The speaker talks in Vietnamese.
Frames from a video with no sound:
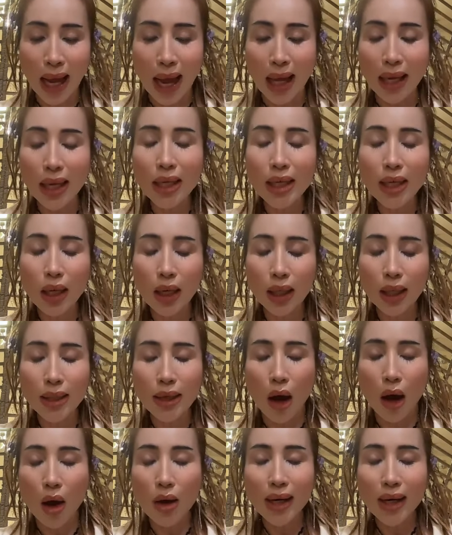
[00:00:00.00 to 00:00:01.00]
tải
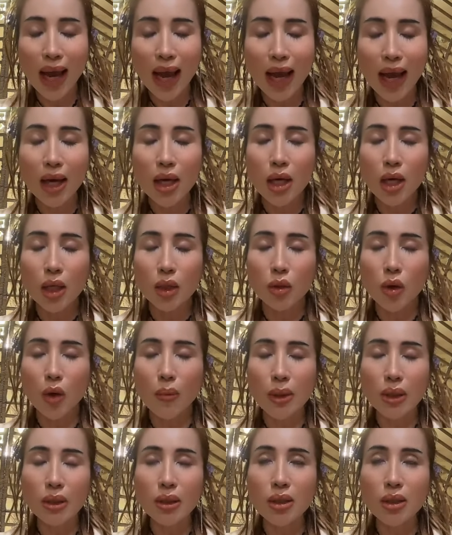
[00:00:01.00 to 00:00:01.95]
cái vỏ ra rồi